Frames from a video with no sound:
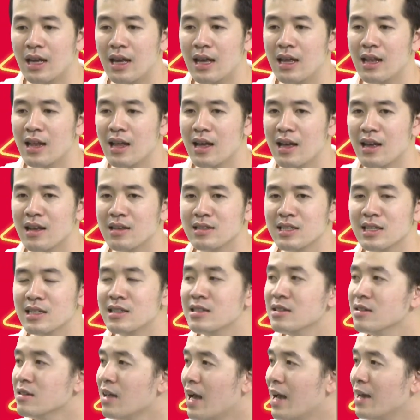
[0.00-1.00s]
Hay là
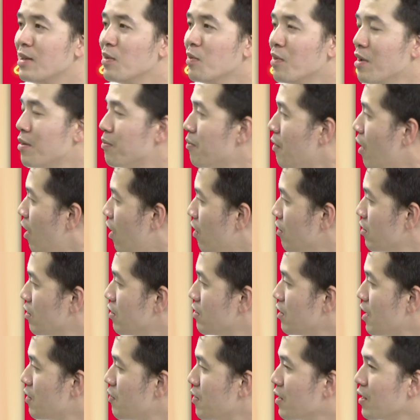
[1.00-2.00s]
chỉ chưa thấy Doraemon
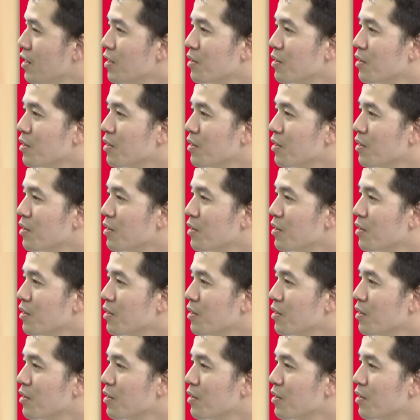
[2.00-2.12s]
thôi, tại